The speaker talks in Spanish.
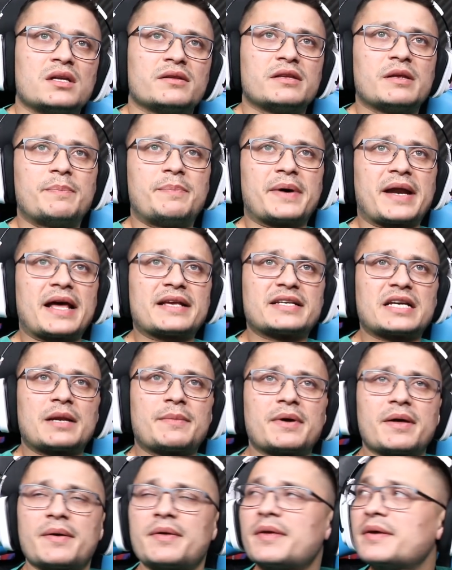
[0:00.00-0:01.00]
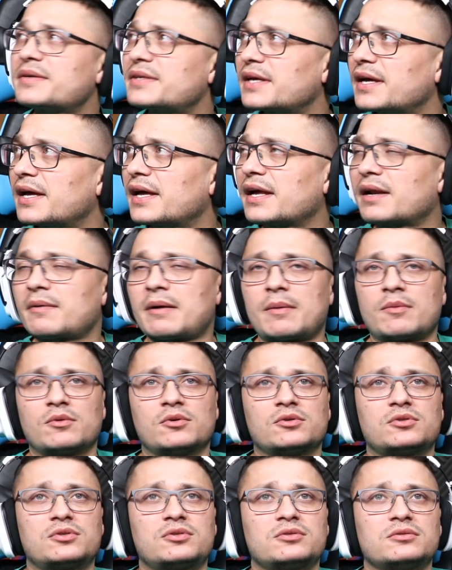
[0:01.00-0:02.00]
Disparar esa arma debe ser,
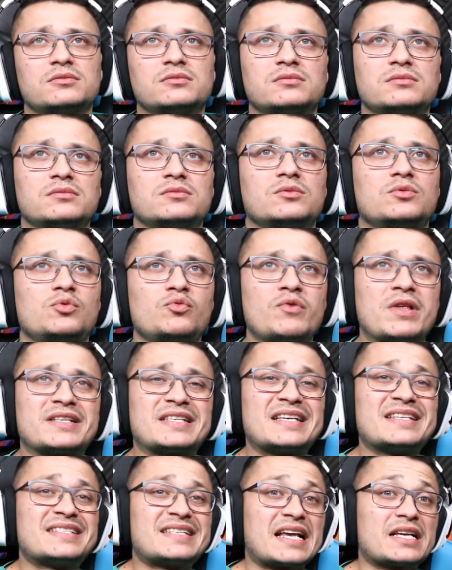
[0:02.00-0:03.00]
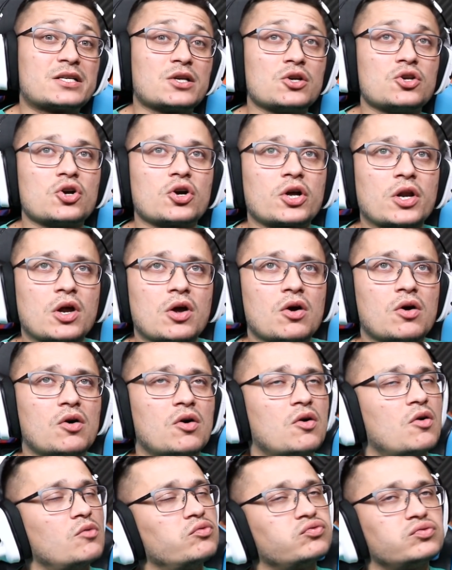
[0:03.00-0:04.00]
vamos, una sensación, yo
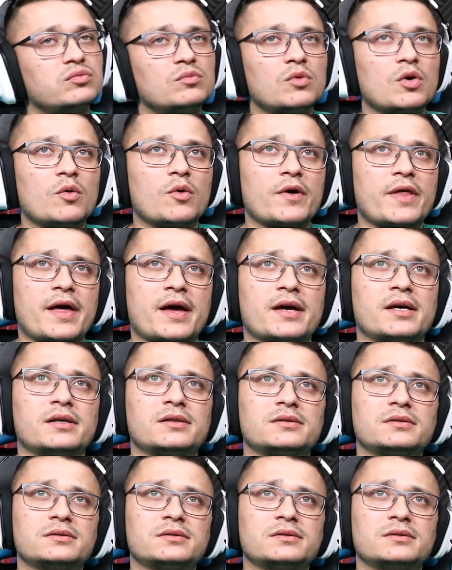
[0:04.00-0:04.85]
creo, muy buena, ¿eh?